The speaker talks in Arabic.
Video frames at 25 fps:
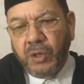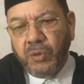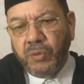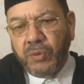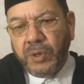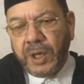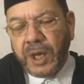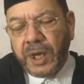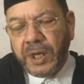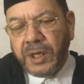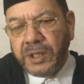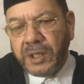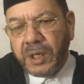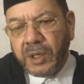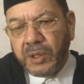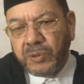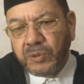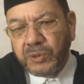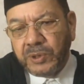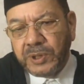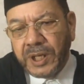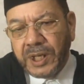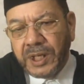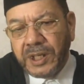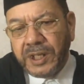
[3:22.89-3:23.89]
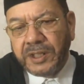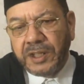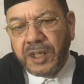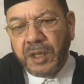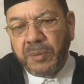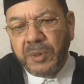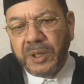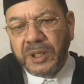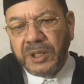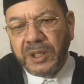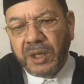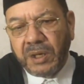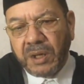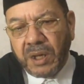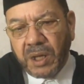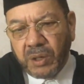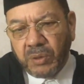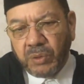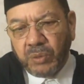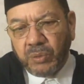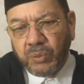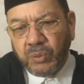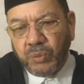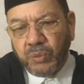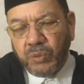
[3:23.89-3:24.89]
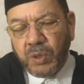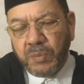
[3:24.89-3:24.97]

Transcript: وأن هنالك من يراه